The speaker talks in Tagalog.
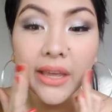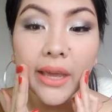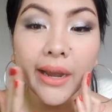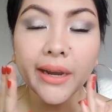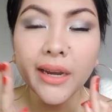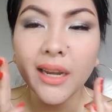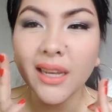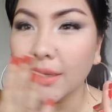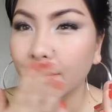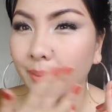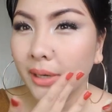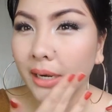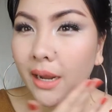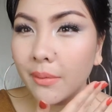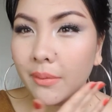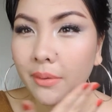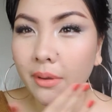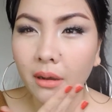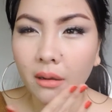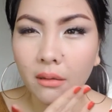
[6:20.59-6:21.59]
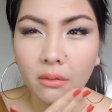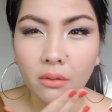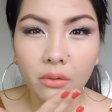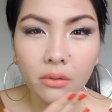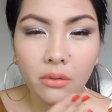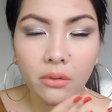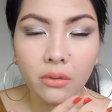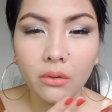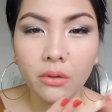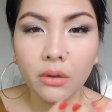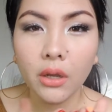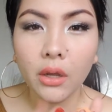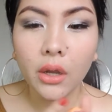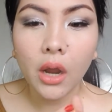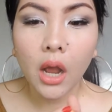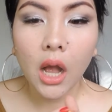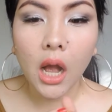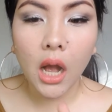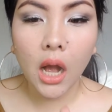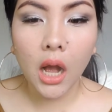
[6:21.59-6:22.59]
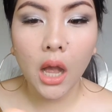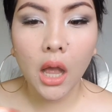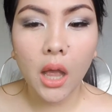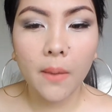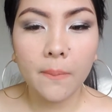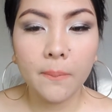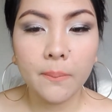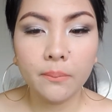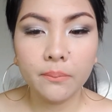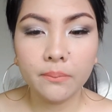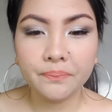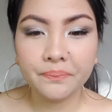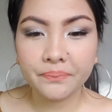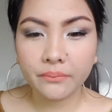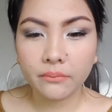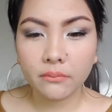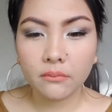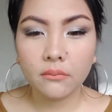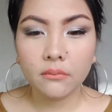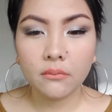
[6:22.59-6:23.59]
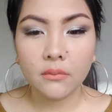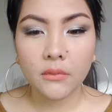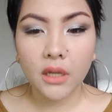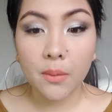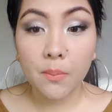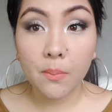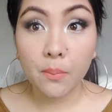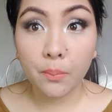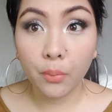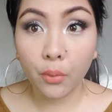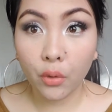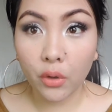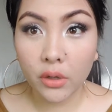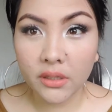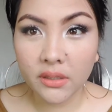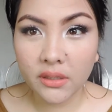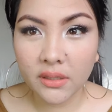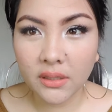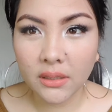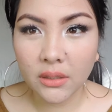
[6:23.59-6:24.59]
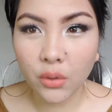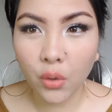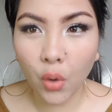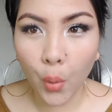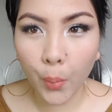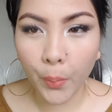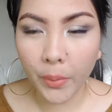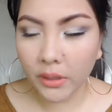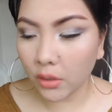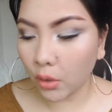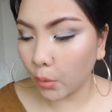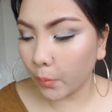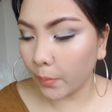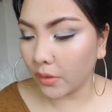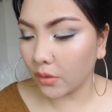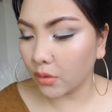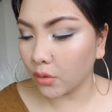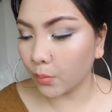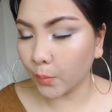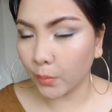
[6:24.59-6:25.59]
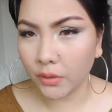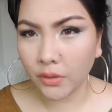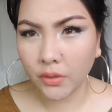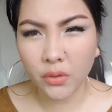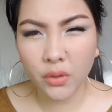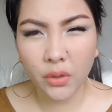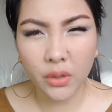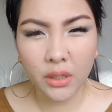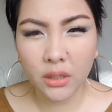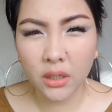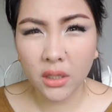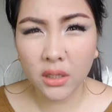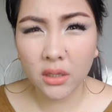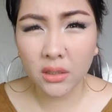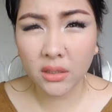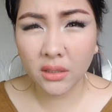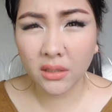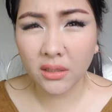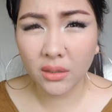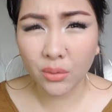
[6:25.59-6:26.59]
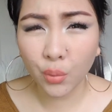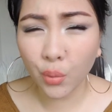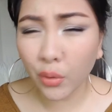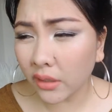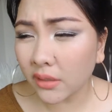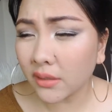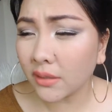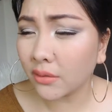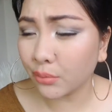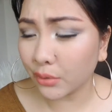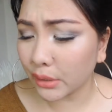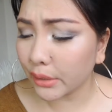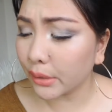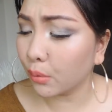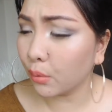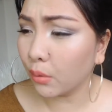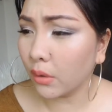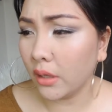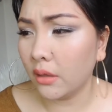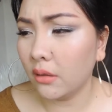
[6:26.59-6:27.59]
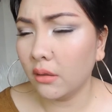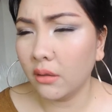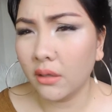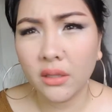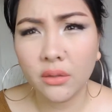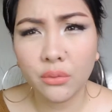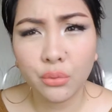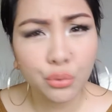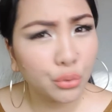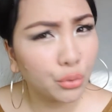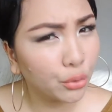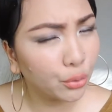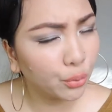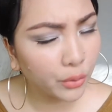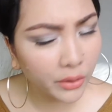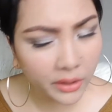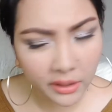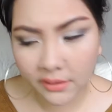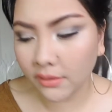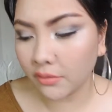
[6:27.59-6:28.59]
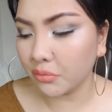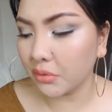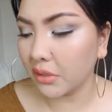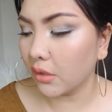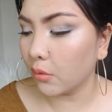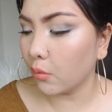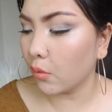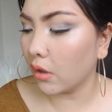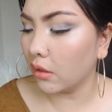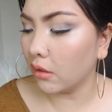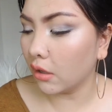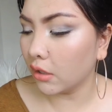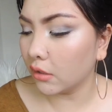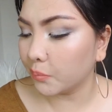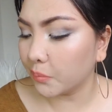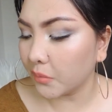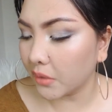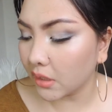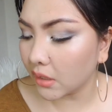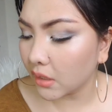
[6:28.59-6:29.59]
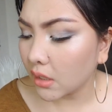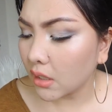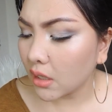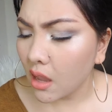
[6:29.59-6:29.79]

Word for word: area na marami akong um, pores, yung open-open yung pores ko, and it works really well. It works really well on me.